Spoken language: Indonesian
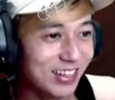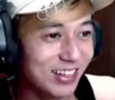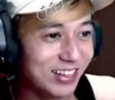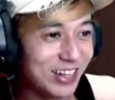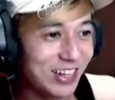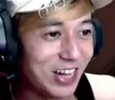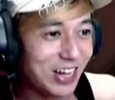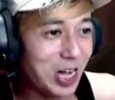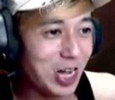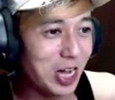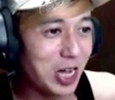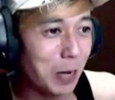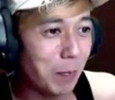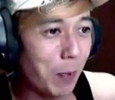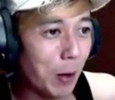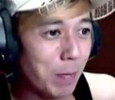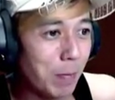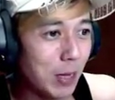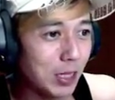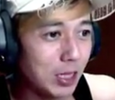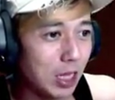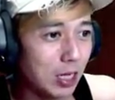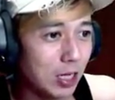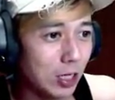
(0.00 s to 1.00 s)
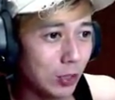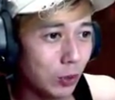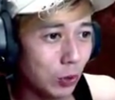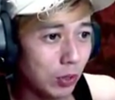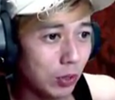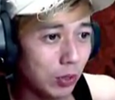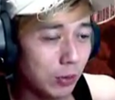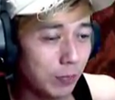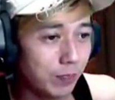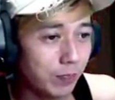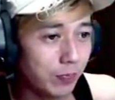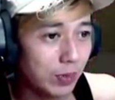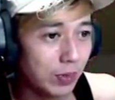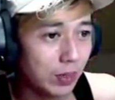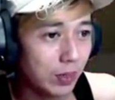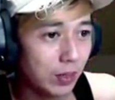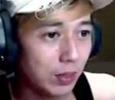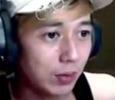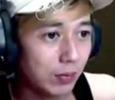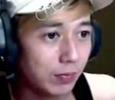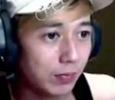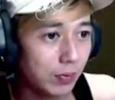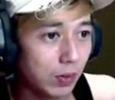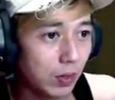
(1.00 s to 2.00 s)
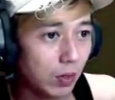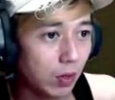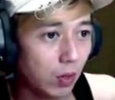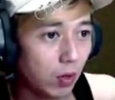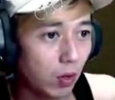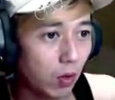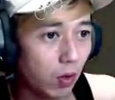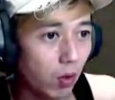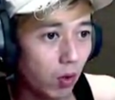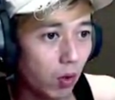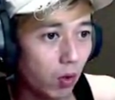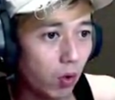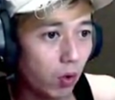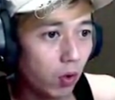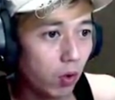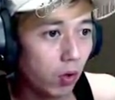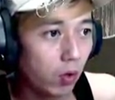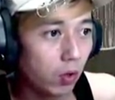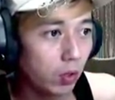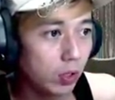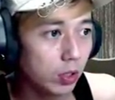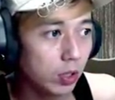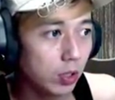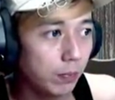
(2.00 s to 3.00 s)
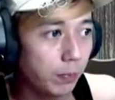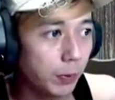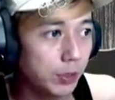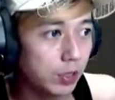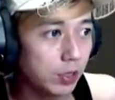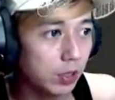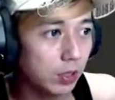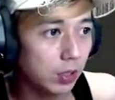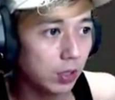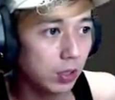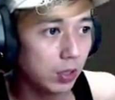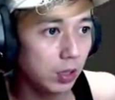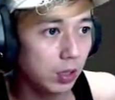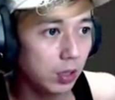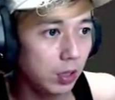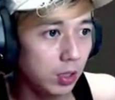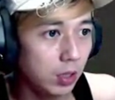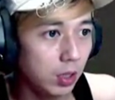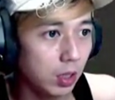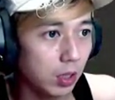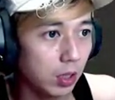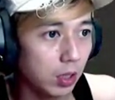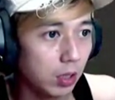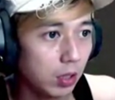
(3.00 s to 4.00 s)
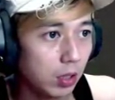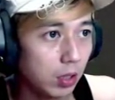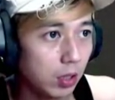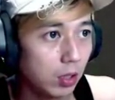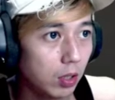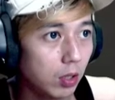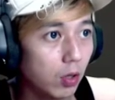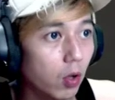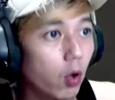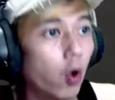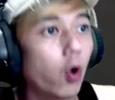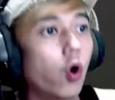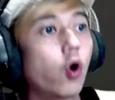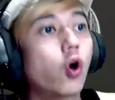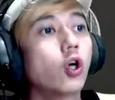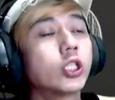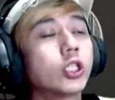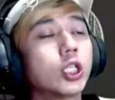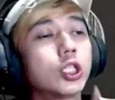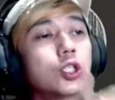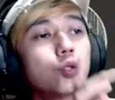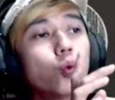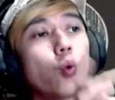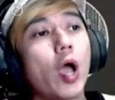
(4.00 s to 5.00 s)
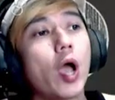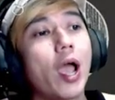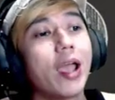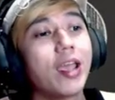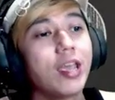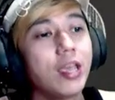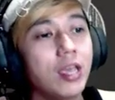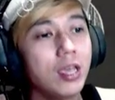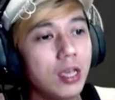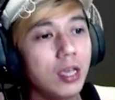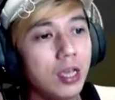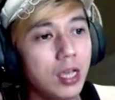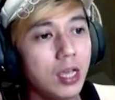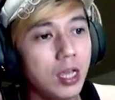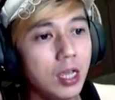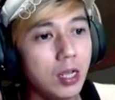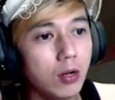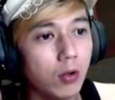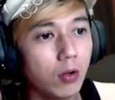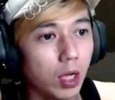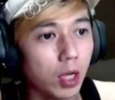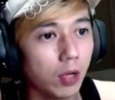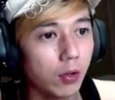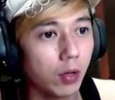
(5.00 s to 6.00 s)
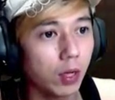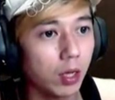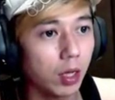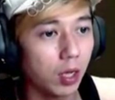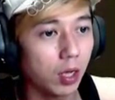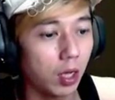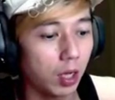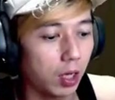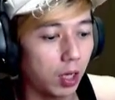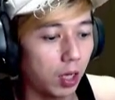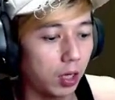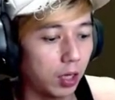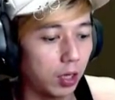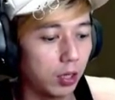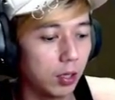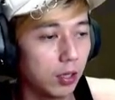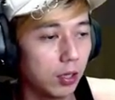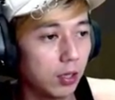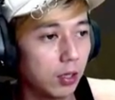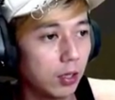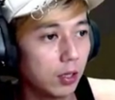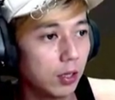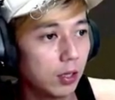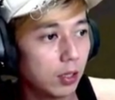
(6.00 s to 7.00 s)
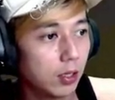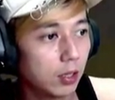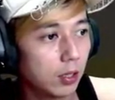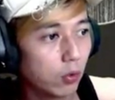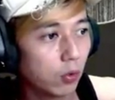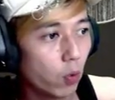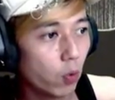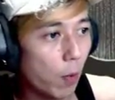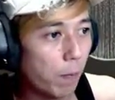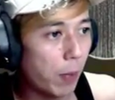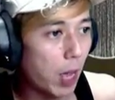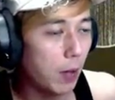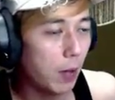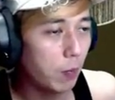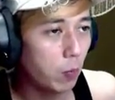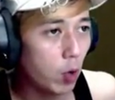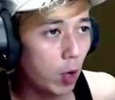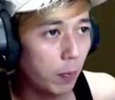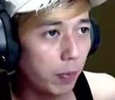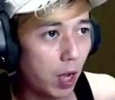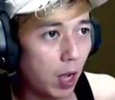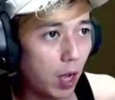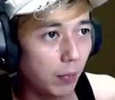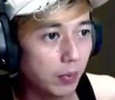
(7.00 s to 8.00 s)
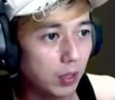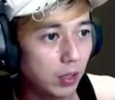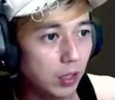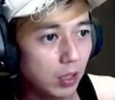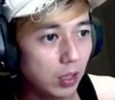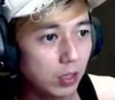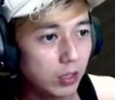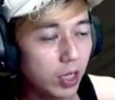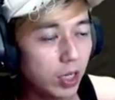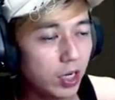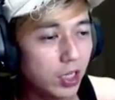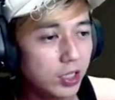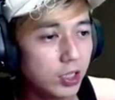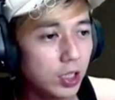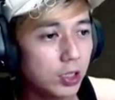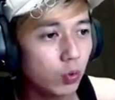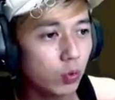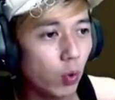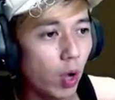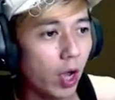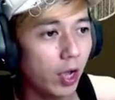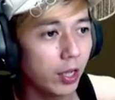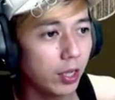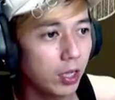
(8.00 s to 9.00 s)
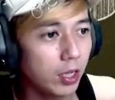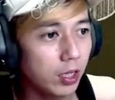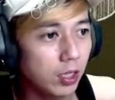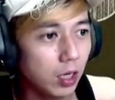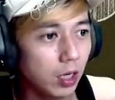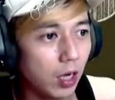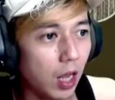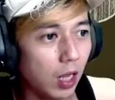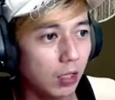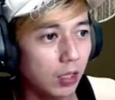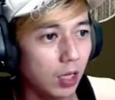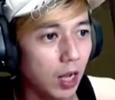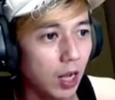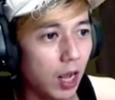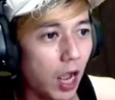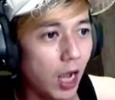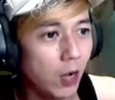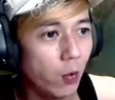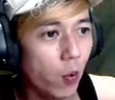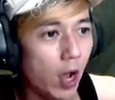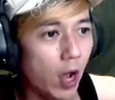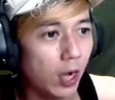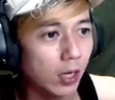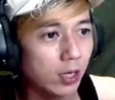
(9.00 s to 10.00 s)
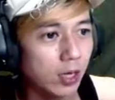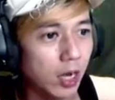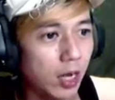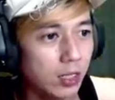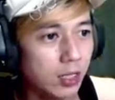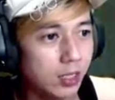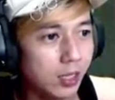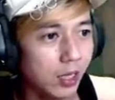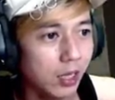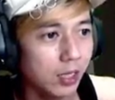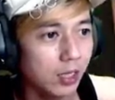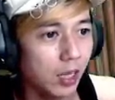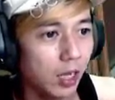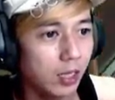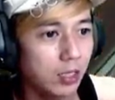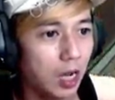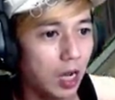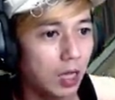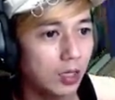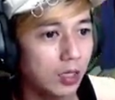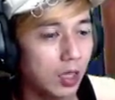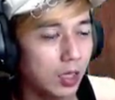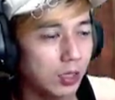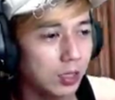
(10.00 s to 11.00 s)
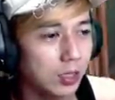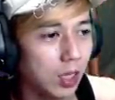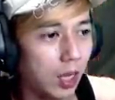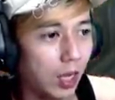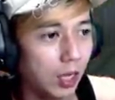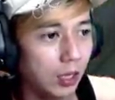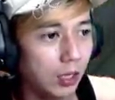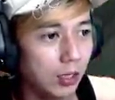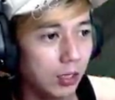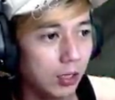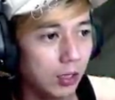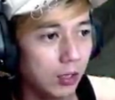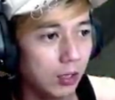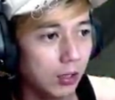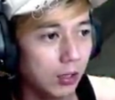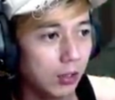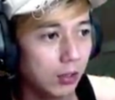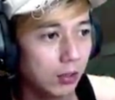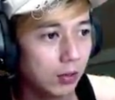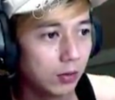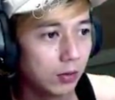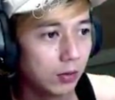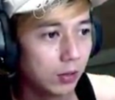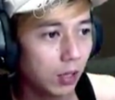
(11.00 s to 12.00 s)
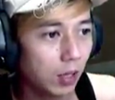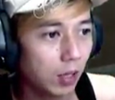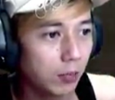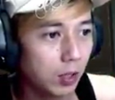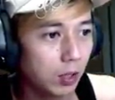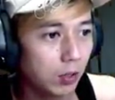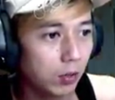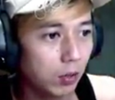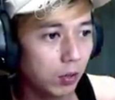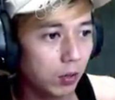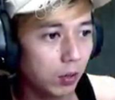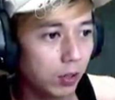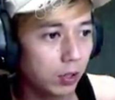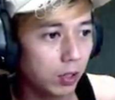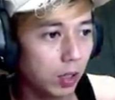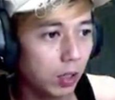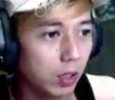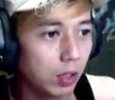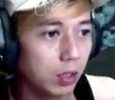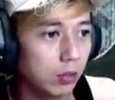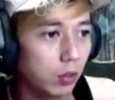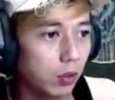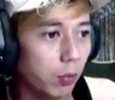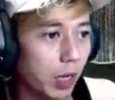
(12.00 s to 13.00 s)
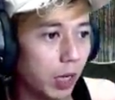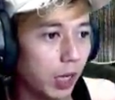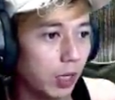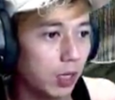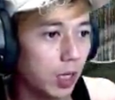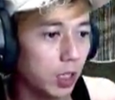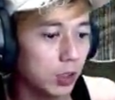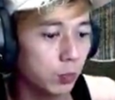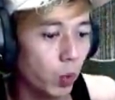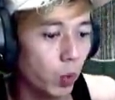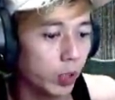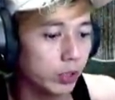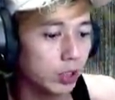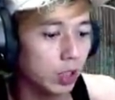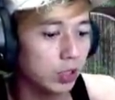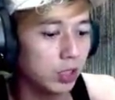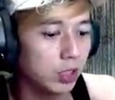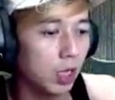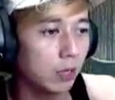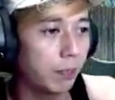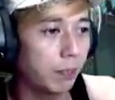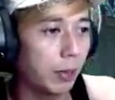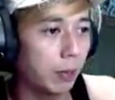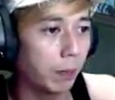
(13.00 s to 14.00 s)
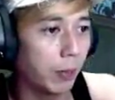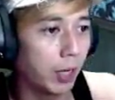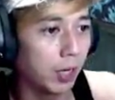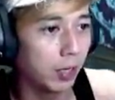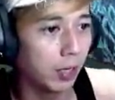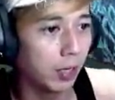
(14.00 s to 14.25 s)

gila di depan mata gitu oh ini pencet ini nih oh sesuaiin oke okay, oke oke oke gua paham gua paham jadi sesuaiin dengan warnanya ya di atas ya kami dulu koinnya lumayan guys buat jajan permen